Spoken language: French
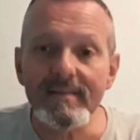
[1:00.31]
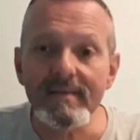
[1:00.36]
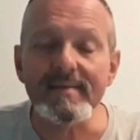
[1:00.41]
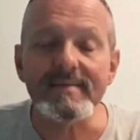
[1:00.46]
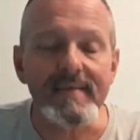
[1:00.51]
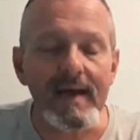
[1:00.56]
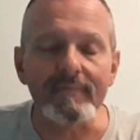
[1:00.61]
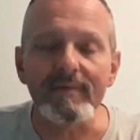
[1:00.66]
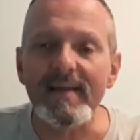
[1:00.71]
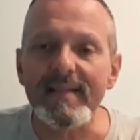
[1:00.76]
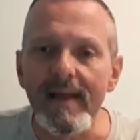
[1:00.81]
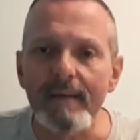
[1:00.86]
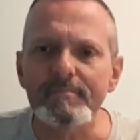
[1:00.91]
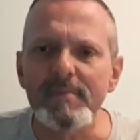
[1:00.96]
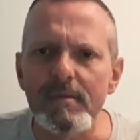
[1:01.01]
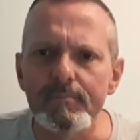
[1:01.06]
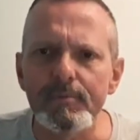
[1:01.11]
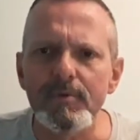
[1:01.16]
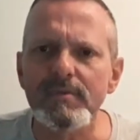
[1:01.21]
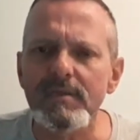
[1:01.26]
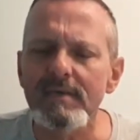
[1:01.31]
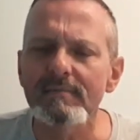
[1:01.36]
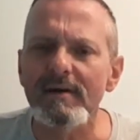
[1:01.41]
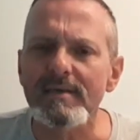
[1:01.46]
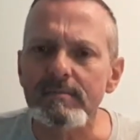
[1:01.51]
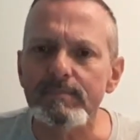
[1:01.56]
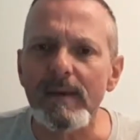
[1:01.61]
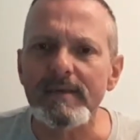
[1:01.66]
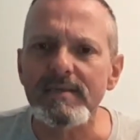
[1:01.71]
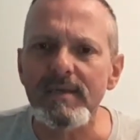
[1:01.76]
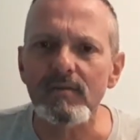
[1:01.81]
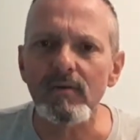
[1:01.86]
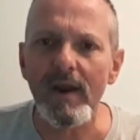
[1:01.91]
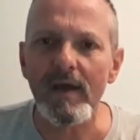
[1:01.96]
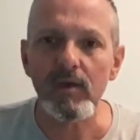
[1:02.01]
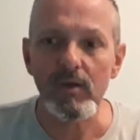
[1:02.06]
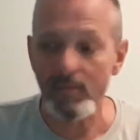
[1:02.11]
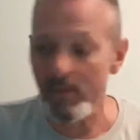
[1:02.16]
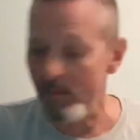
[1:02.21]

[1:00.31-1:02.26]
Ça va être un petit peu ce qui va se passer dans la Cup